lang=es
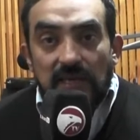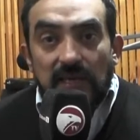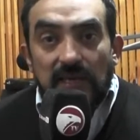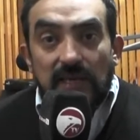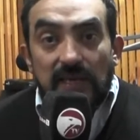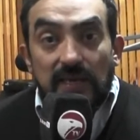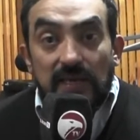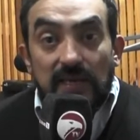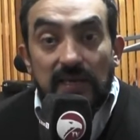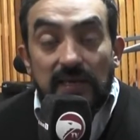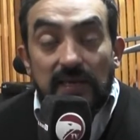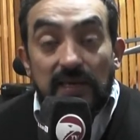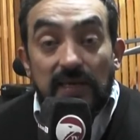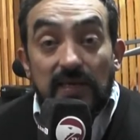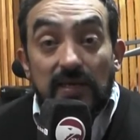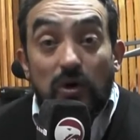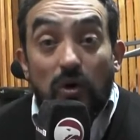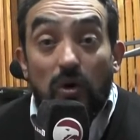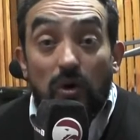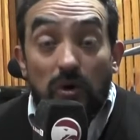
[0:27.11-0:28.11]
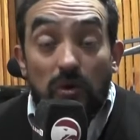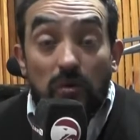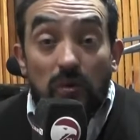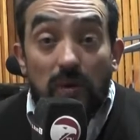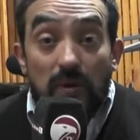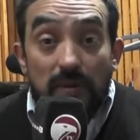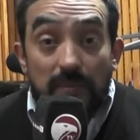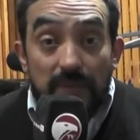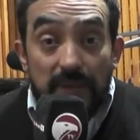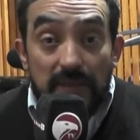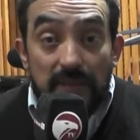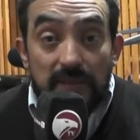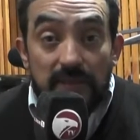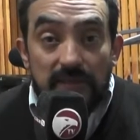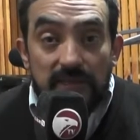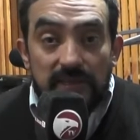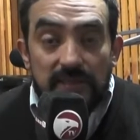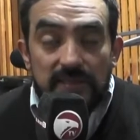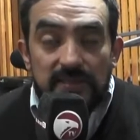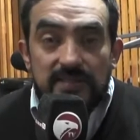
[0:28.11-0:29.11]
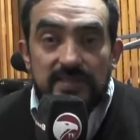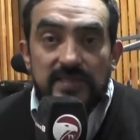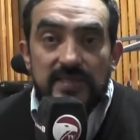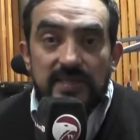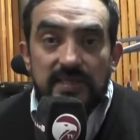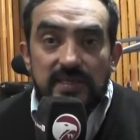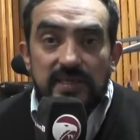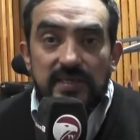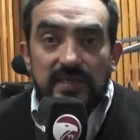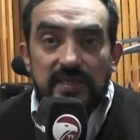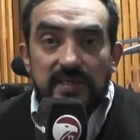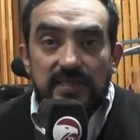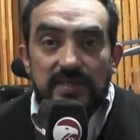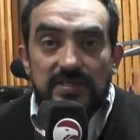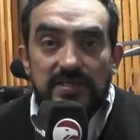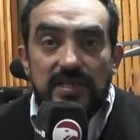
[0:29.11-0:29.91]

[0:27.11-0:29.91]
Eh, hoy nuevamente se eh,